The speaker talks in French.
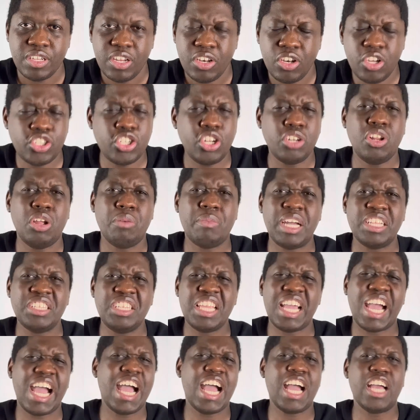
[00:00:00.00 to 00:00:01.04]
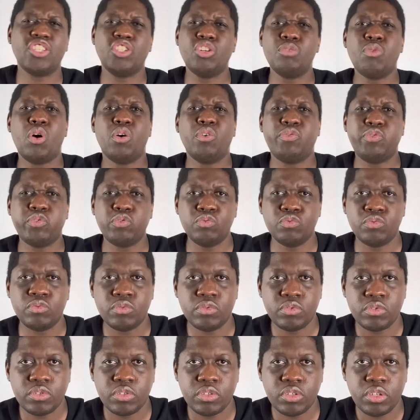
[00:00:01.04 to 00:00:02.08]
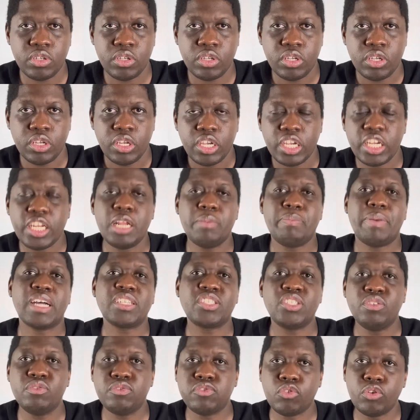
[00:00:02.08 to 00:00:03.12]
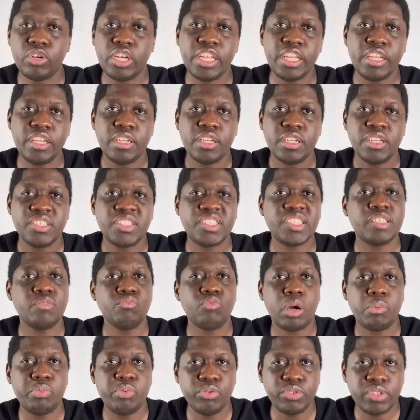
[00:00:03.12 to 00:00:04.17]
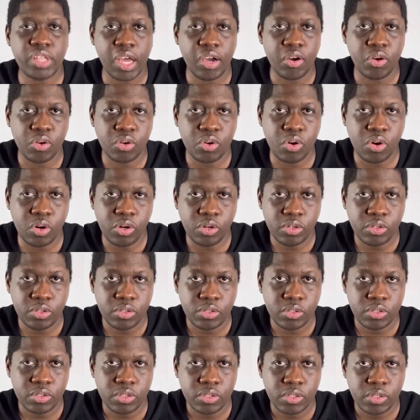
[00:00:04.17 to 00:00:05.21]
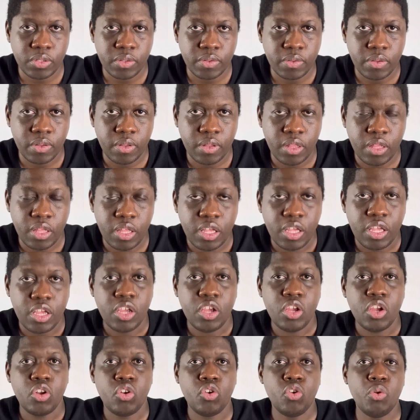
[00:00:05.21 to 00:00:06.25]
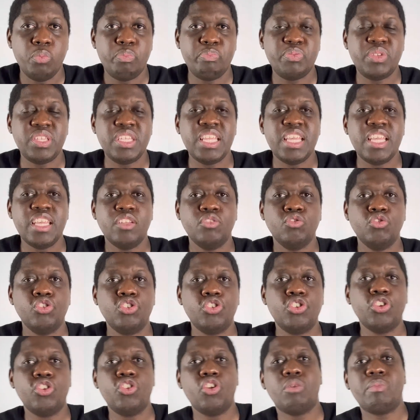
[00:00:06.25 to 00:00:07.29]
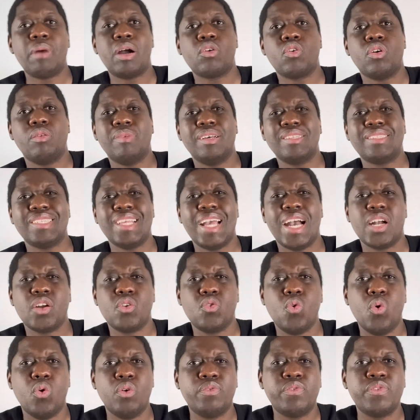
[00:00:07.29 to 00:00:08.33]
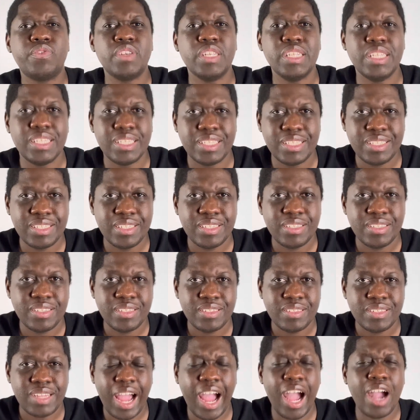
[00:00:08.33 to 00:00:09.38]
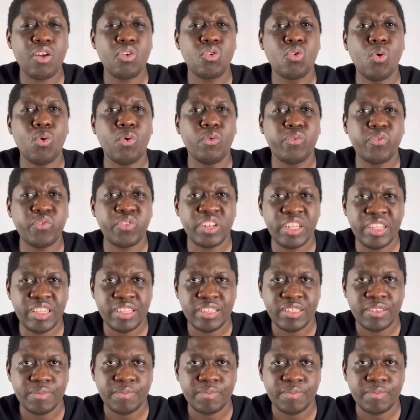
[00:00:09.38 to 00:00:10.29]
Le jeune homme a dit, ah, je m'en fous. Il est parti voler six mois plus tard encore. Le pied du jeune homme a commencé à gonfler, à gonfler.